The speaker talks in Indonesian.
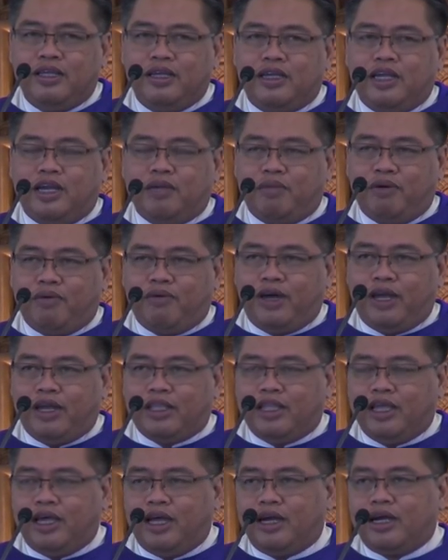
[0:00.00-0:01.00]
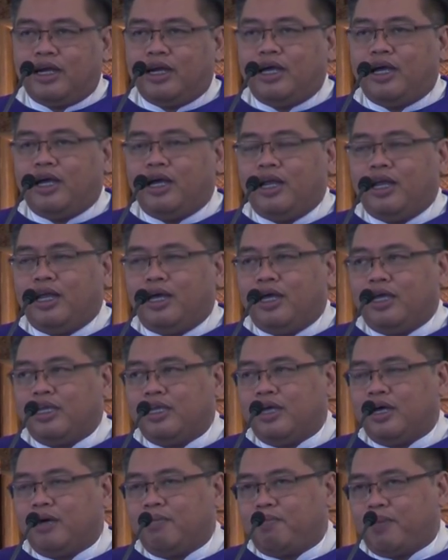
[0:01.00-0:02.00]
dan pewartaan Allah
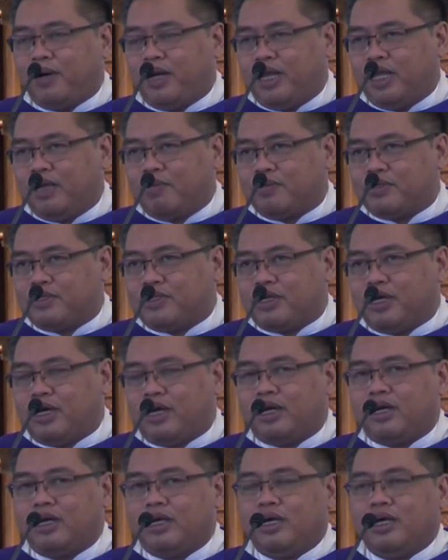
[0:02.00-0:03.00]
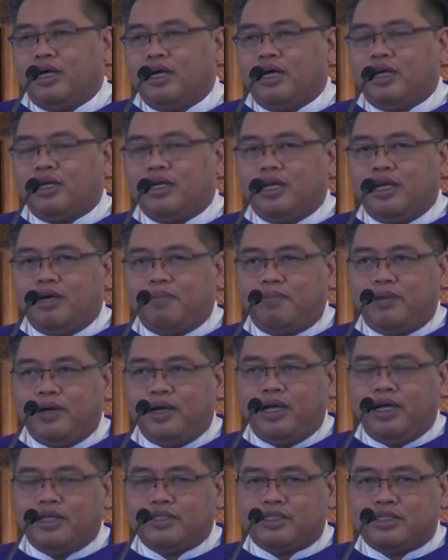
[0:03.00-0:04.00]
yang paling besar adalah
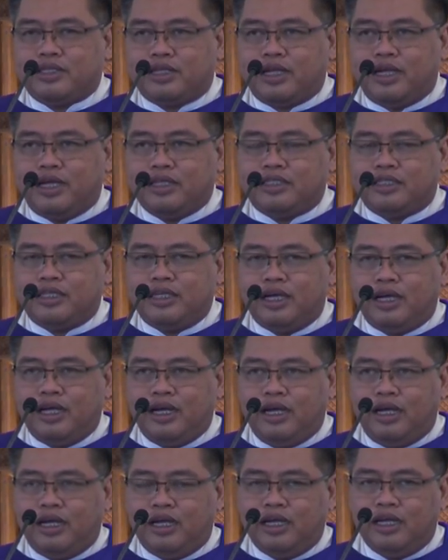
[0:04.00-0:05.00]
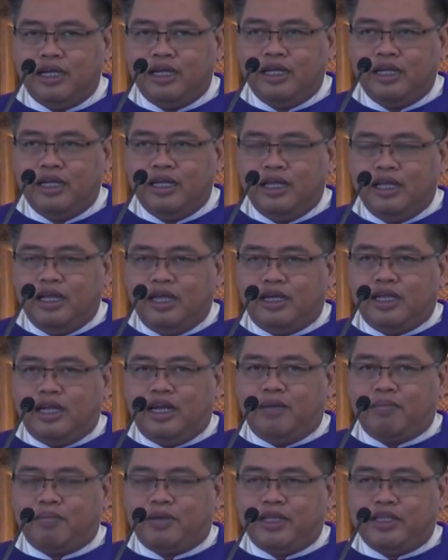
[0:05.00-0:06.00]
belas kasih Allah.
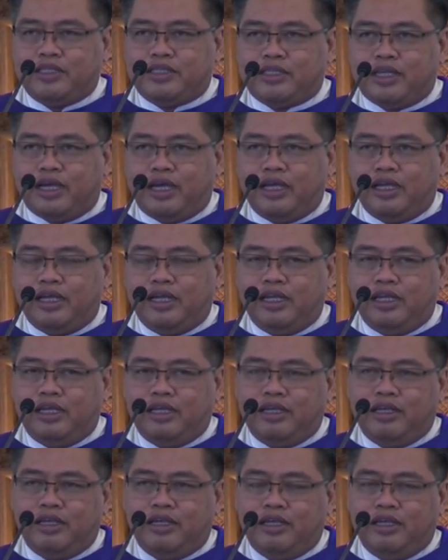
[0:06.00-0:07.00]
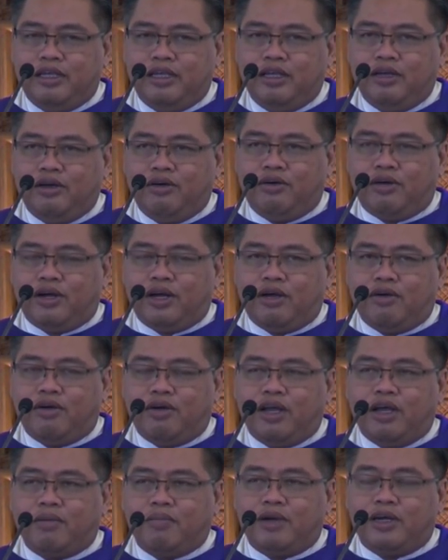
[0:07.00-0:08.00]
Dalam kisah ini,
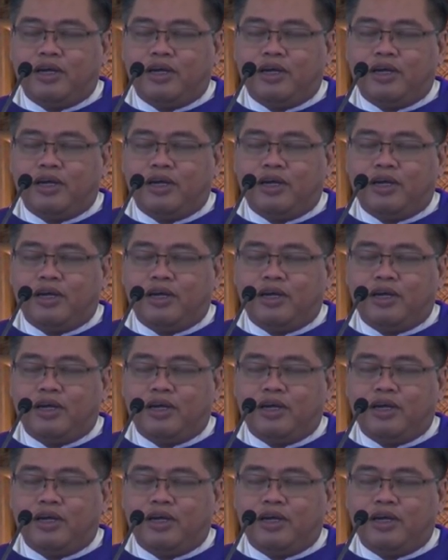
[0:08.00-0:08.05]
orang-orang